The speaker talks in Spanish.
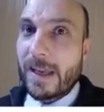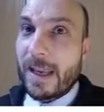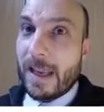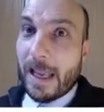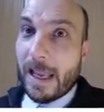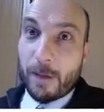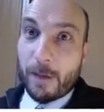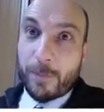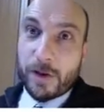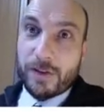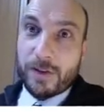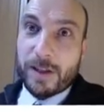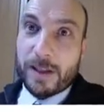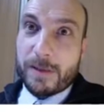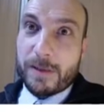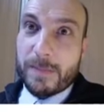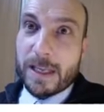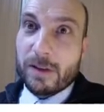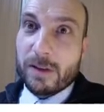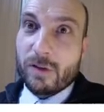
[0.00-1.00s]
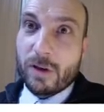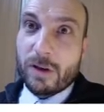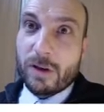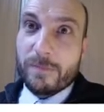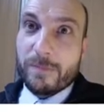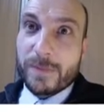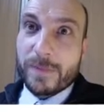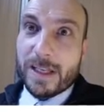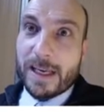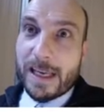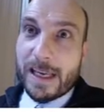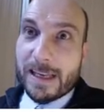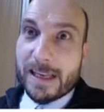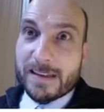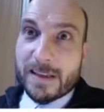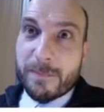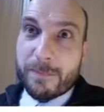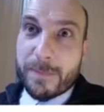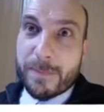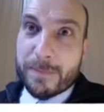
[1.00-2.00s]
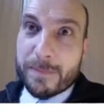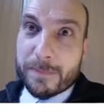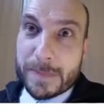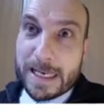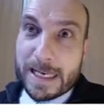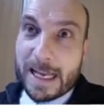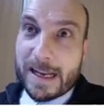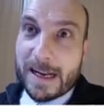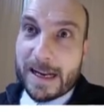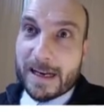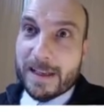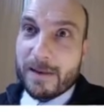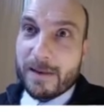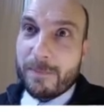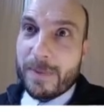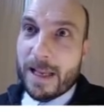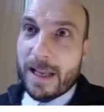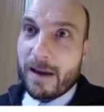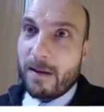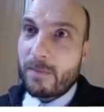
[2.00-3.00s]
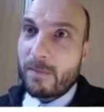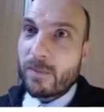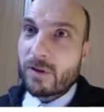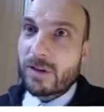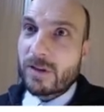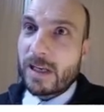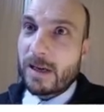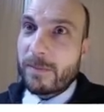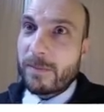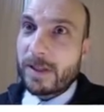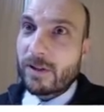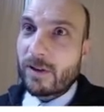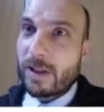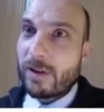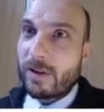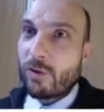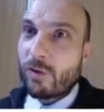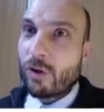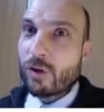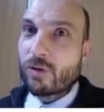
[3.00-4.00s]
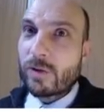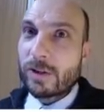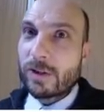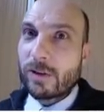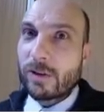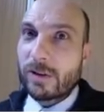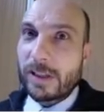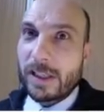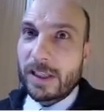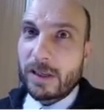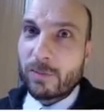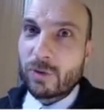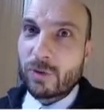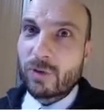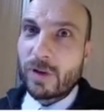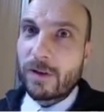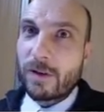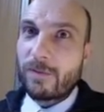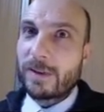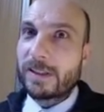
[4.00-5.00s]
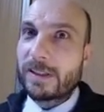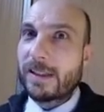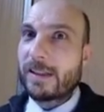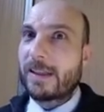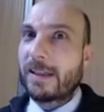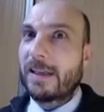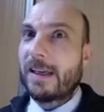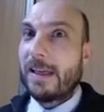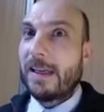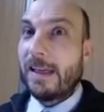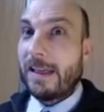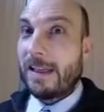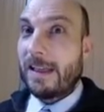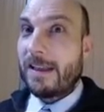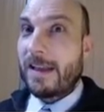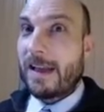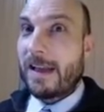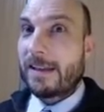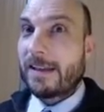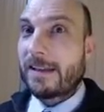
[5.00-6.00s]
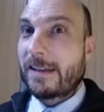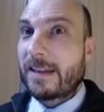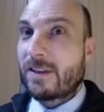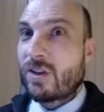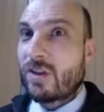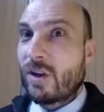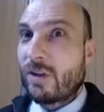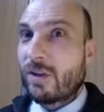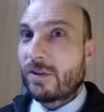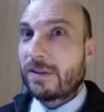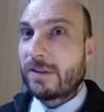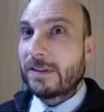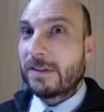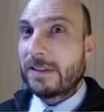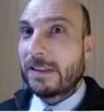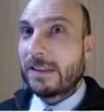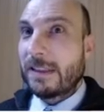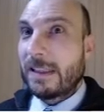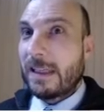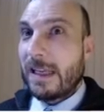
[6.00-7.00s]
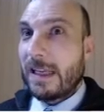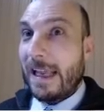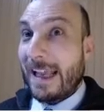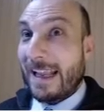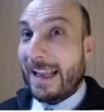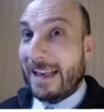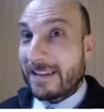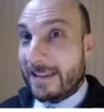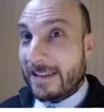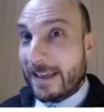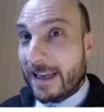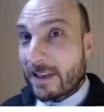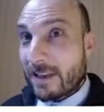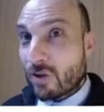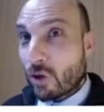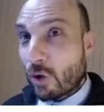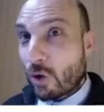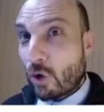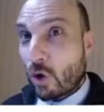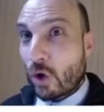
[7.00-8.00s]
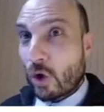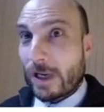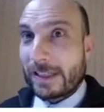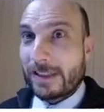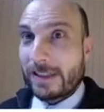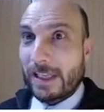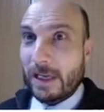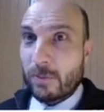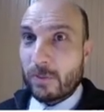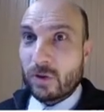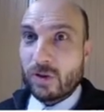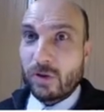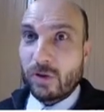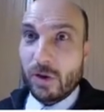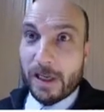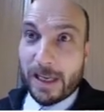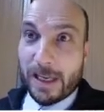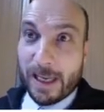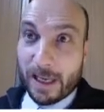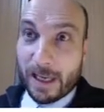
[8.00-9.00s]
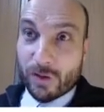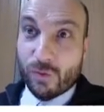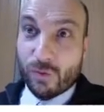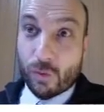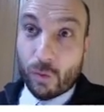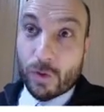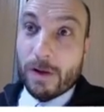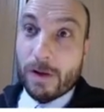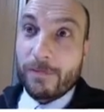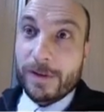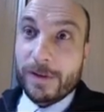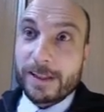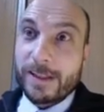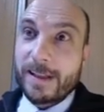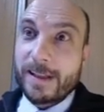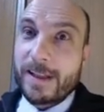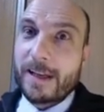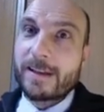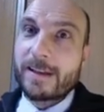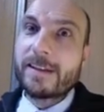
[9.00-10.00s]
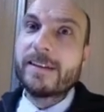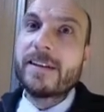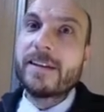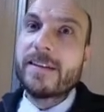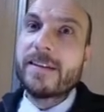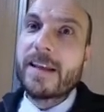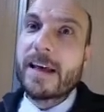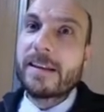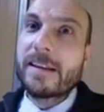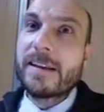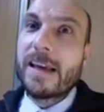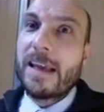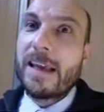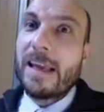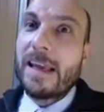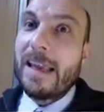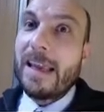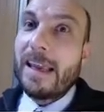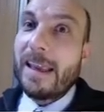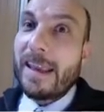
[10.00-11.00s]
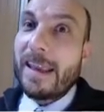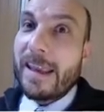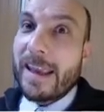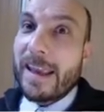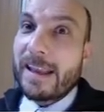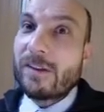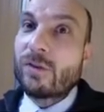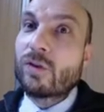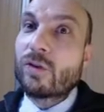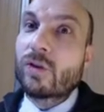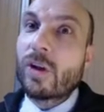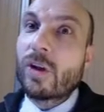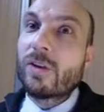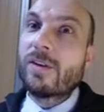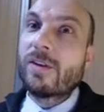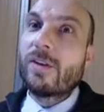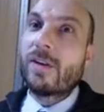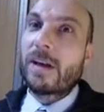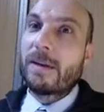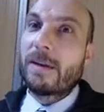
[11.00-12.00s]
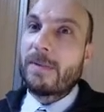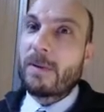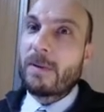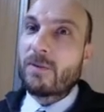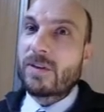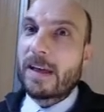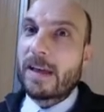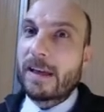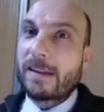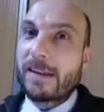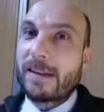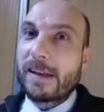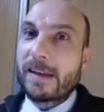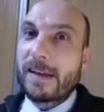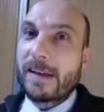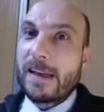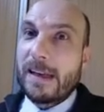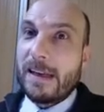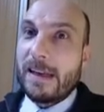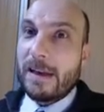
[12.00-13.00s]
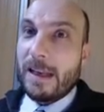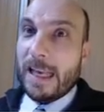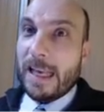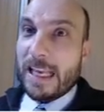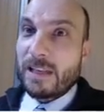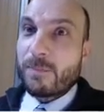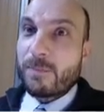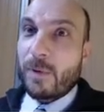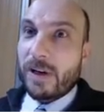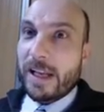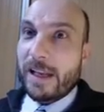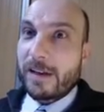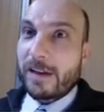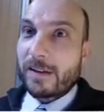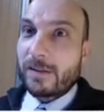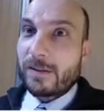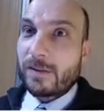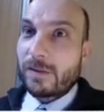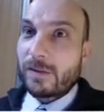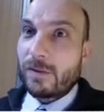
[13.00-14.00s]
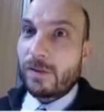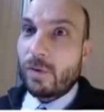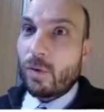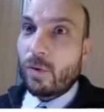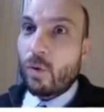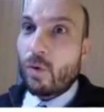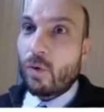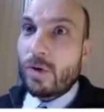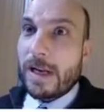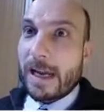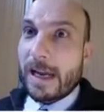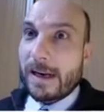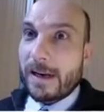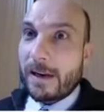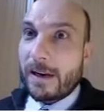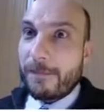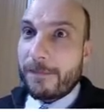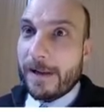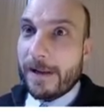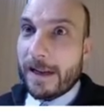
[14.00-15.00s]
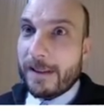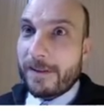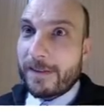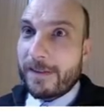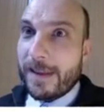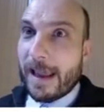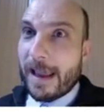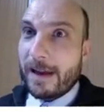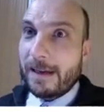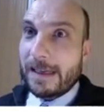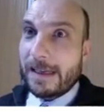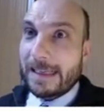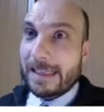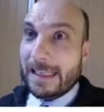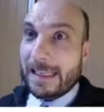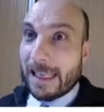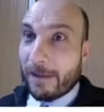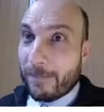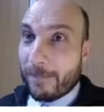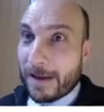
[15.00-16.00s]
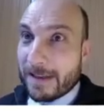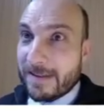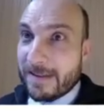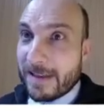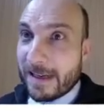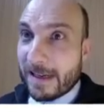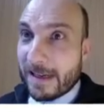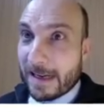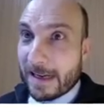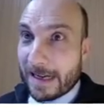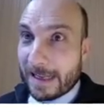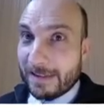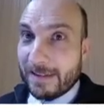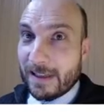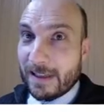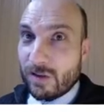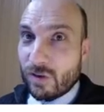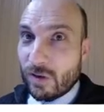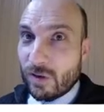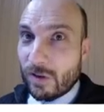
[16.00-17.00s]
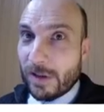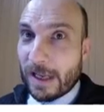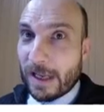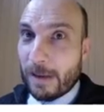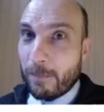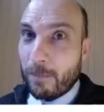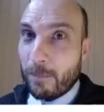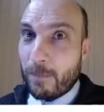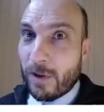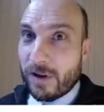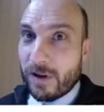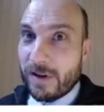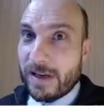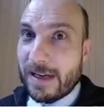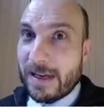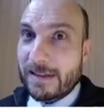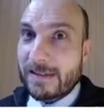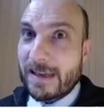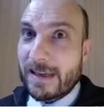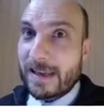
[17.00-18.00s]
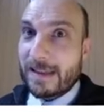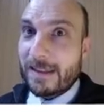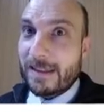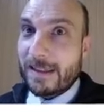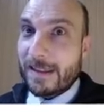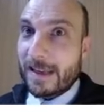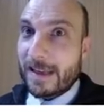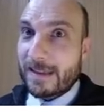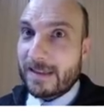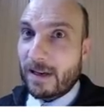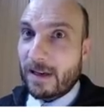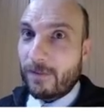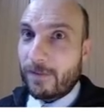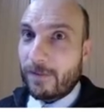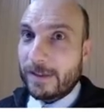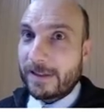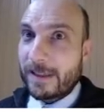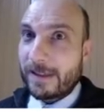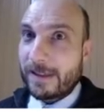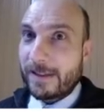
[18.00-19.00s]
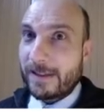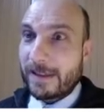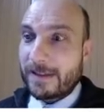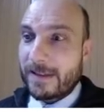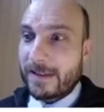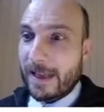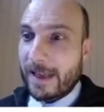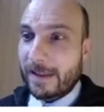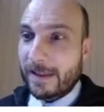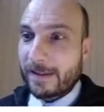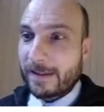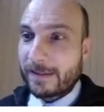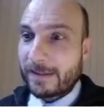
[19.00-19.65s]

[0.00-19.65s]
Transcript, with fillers: El procedimiento es similar al que empleábamos en el método de nudos cuando teníamos una fuente de ideal de tensión. En este caso lo que tenemos es una fuente ideal de intensidad y en todo lo que vamos a hacer es poner una referencia que va a ser la tensión en bornes de esa fuente de intensidad.